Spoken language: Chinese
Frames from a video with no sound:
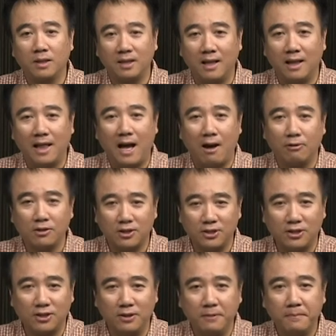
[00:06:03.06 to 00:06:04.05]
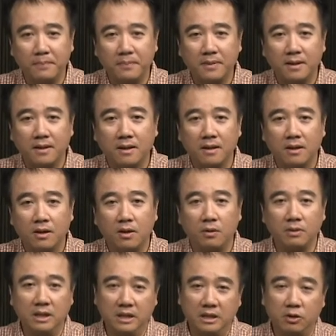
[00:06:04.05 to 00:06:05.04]
的老师。
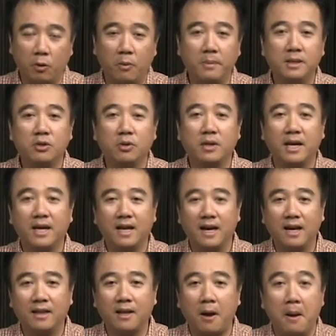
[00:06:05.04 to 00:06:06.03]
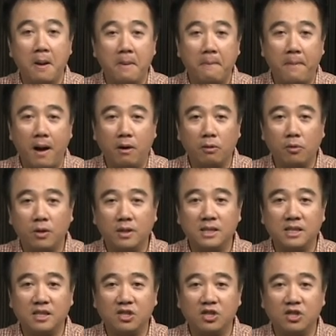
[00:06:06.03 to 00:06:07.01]
好，你我们就可以看到保罗
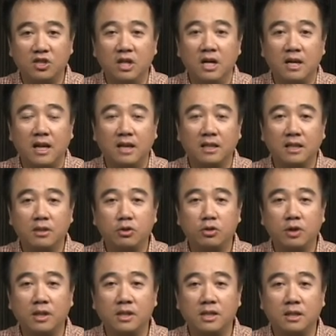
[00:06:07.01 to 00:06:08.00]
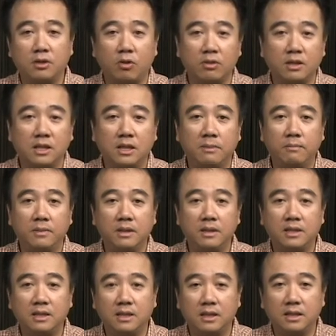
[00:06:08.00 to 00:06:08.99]
其实他的学习从西
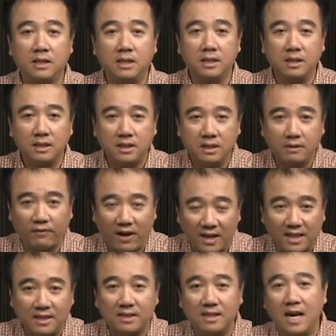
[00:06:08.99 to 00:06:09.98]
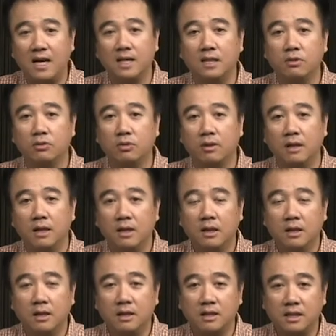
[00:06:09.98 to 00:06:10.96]
西西法利赛人所
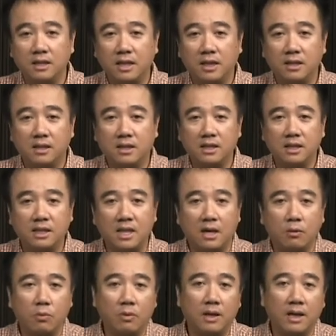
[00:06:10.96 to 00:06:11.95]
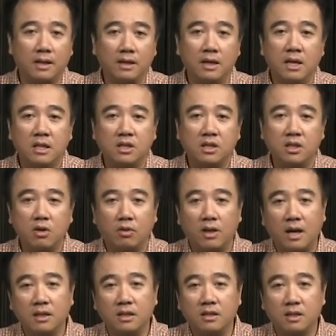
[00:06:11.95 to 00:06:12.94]
这些思想过来的，是由
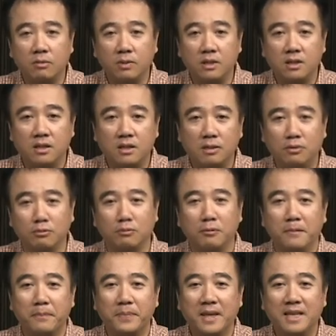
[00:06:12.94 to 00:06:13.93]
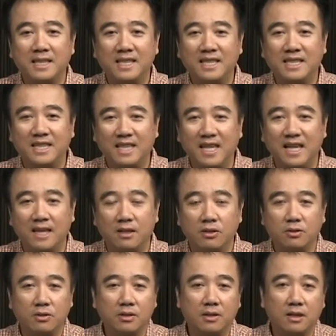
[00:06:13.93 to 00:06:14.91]
他的这位师祖西列
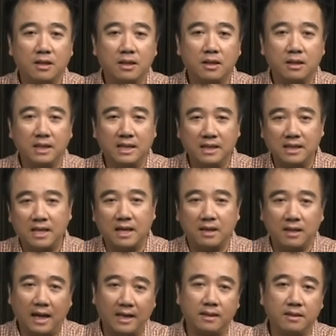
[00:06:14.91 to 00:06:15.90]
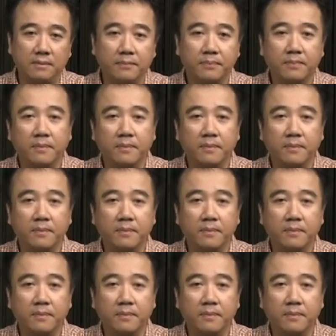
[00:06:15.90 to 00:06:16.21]
影响来的。